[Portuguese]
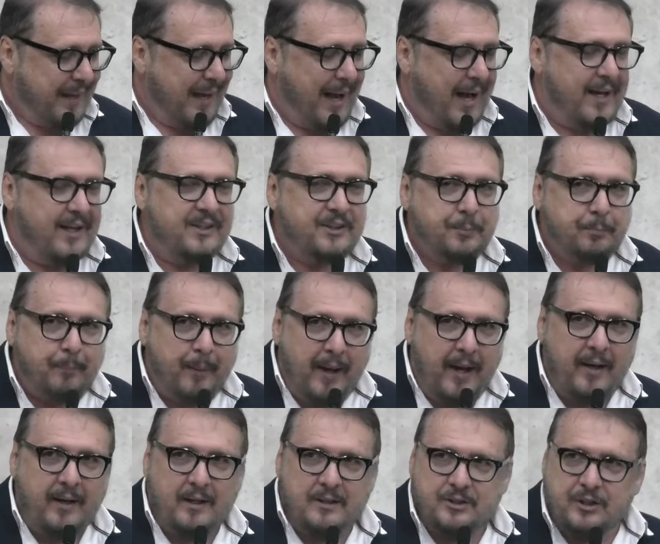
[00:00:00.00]
à
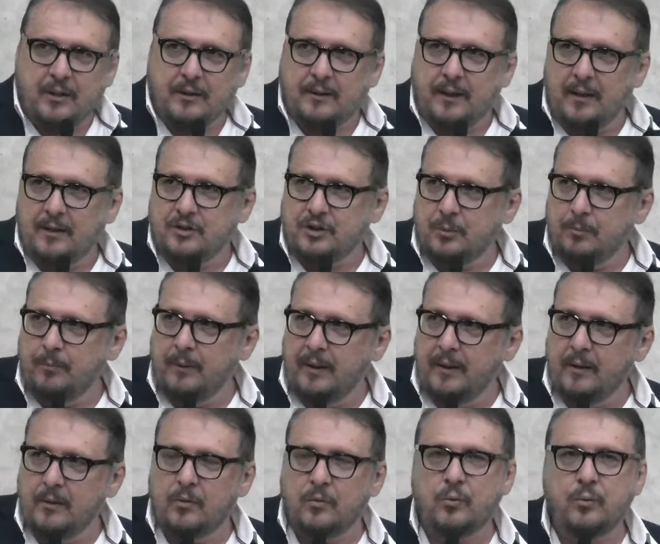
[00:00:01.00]
espera de
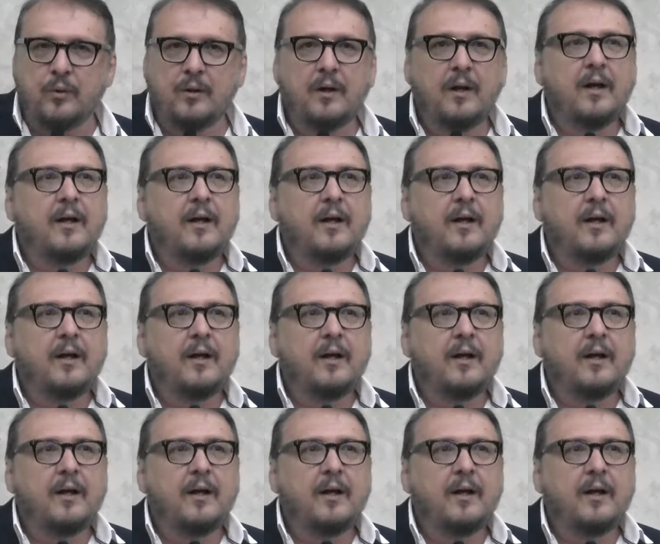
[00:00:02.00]
atendimento.